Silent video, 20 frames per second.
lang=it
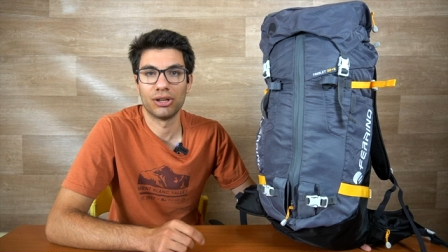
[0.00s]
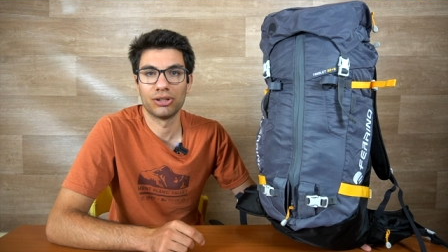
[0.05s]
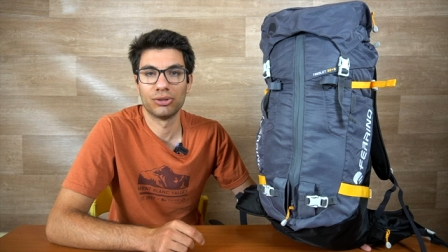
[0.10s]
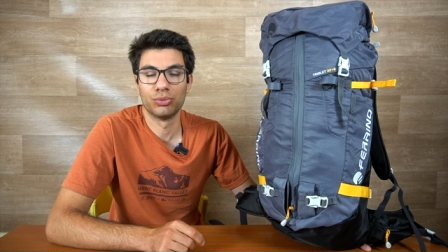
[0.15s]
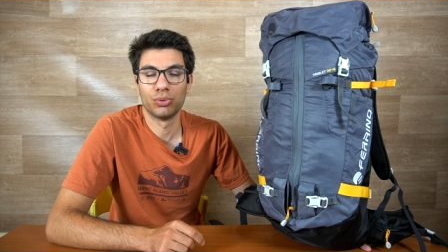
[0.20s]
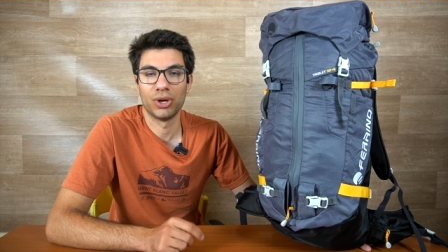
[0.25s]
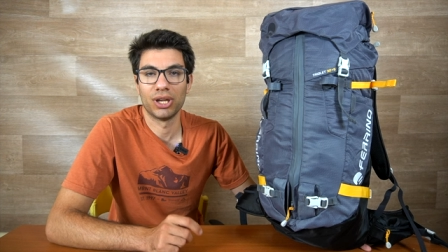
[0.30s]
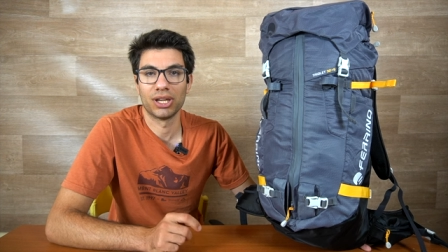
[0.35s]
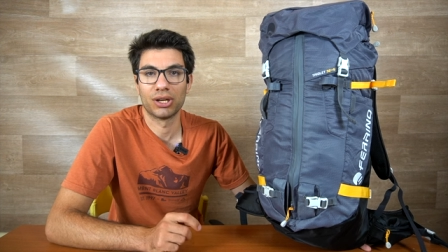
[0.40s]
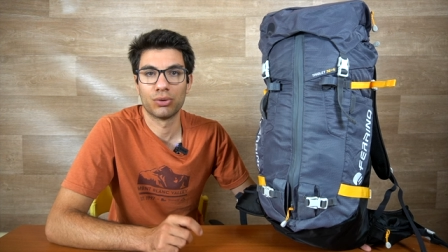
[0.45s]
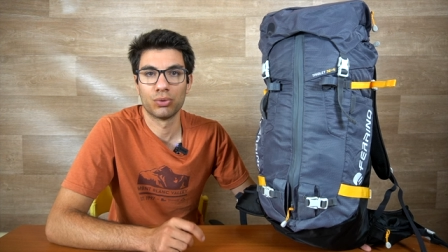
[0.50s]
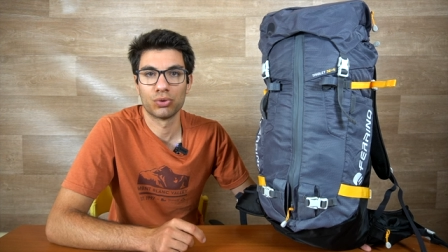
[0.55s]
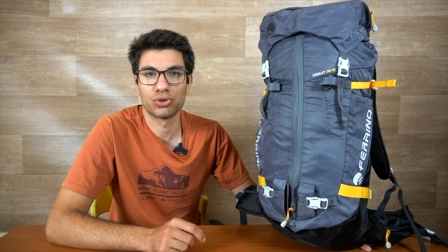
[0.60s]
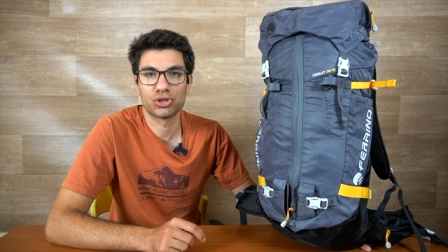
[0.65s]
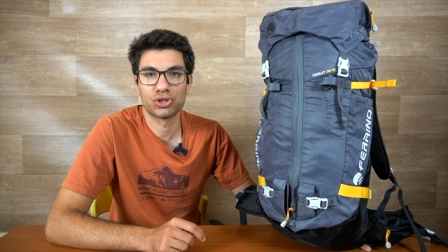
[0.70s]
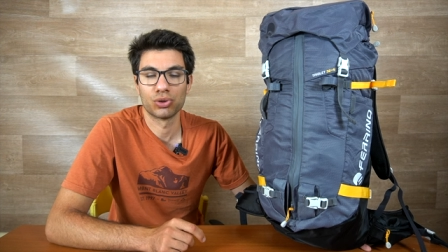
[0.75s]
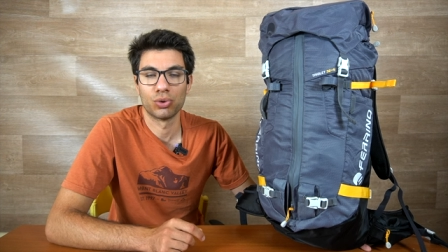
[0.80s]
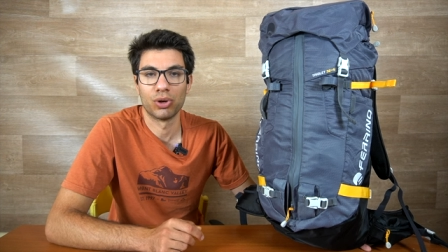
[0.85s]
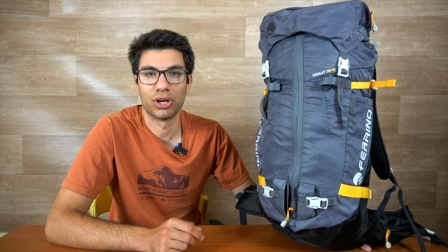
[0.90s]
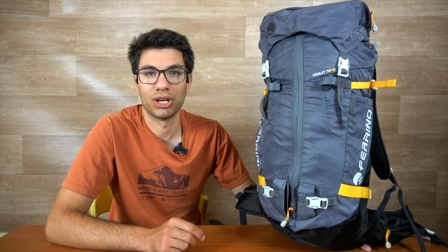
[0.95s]
due i
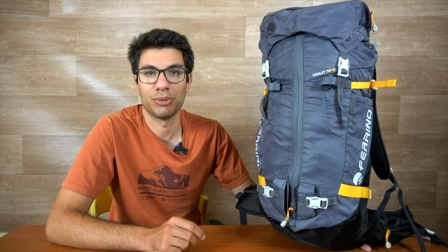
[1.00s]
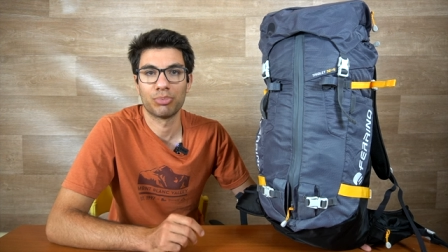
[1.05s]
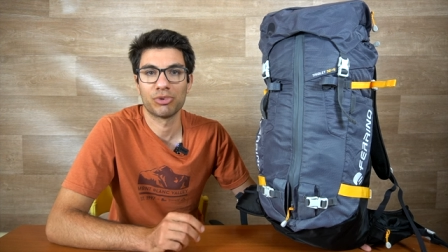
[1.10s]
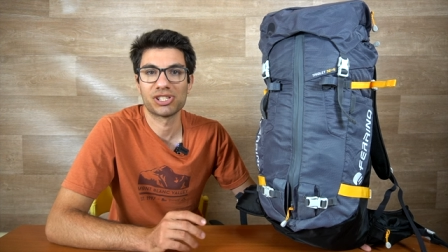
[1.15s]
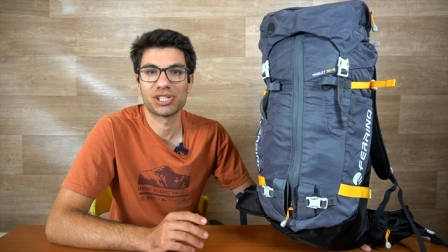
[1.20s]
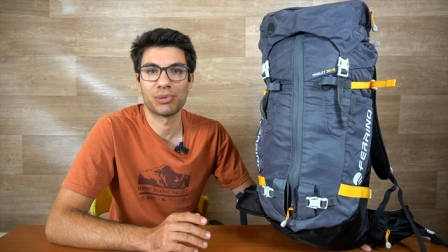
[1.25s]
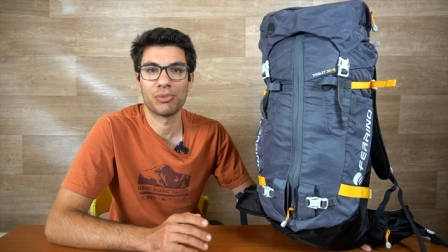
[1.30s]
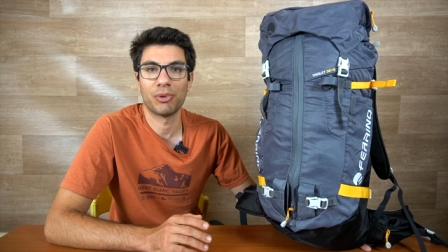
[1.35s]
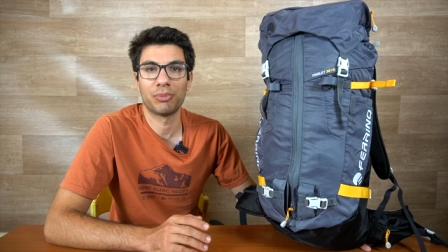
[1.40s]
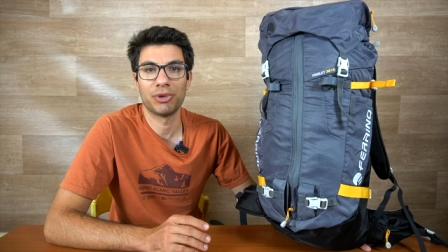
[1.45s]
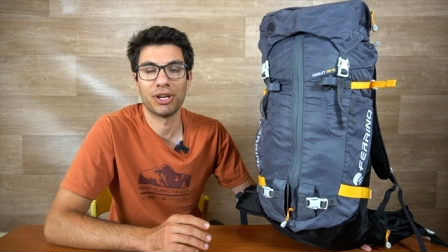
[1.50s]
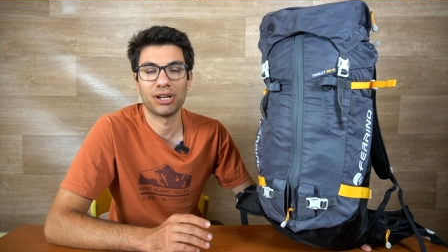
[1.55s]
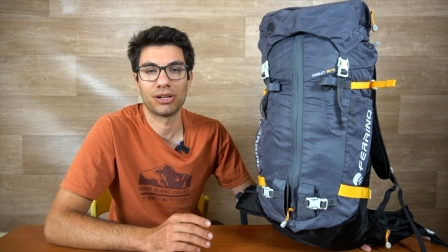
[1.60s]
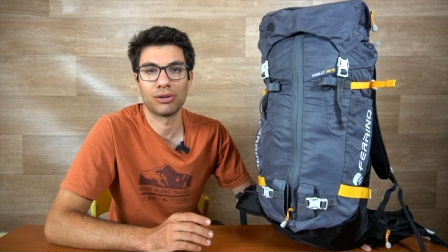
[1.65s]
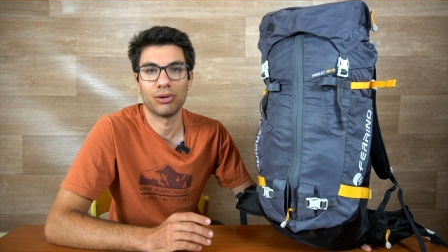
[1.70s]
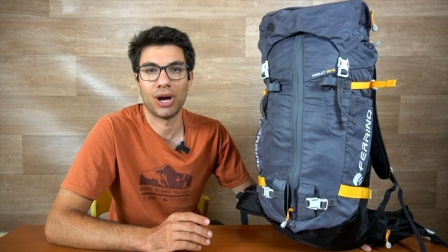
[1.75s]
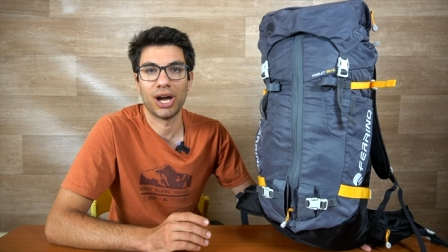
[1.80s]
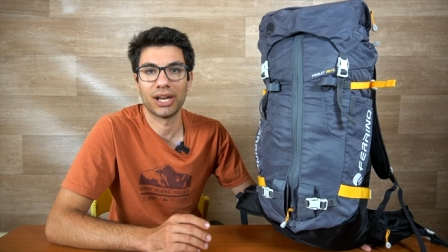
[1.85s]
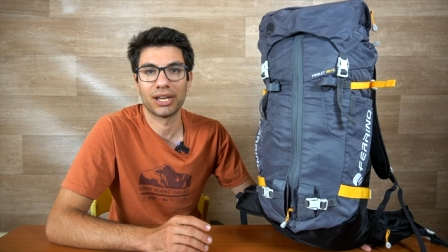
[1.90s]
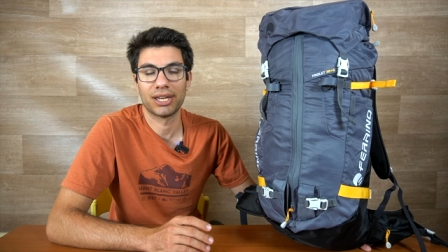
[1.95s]
cursori, possiamo
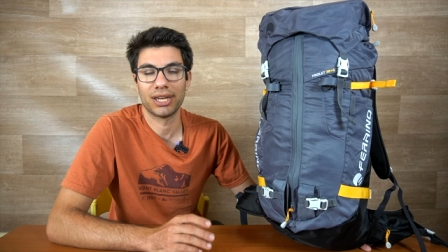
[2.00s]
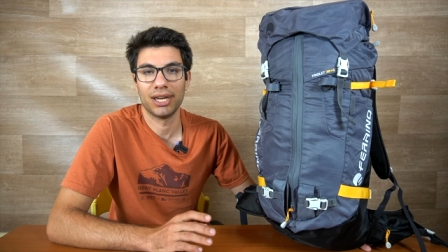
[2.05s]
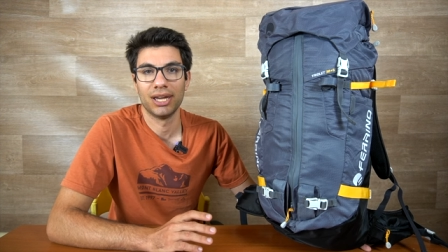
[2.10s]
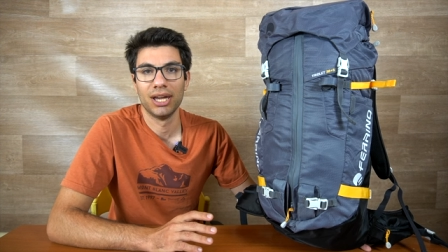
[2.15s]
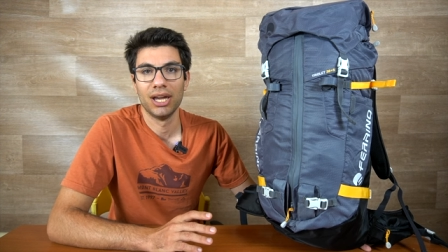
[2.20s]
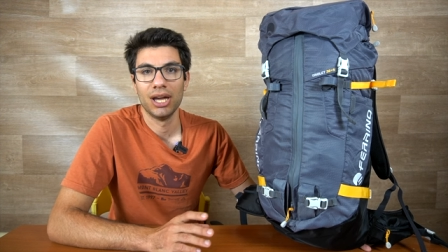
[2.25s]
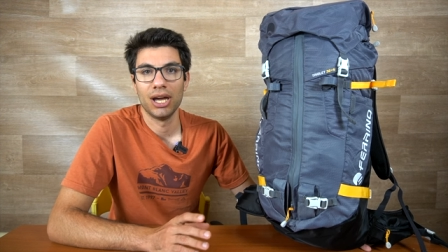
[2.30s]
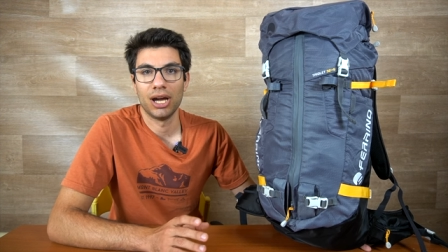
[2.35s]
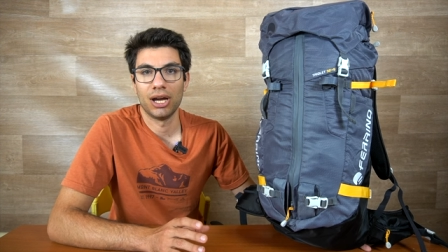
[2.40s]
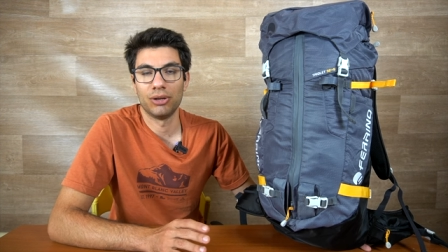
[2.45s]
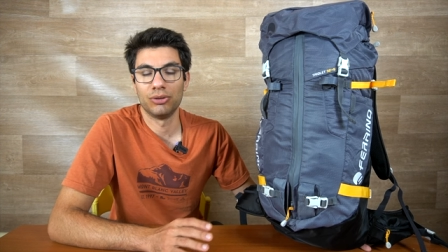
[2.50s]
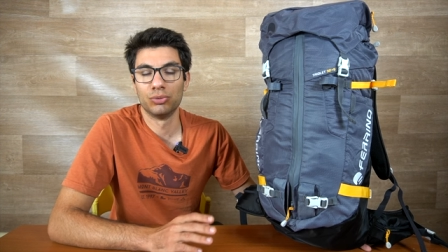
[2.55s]
aprirlo anche eh,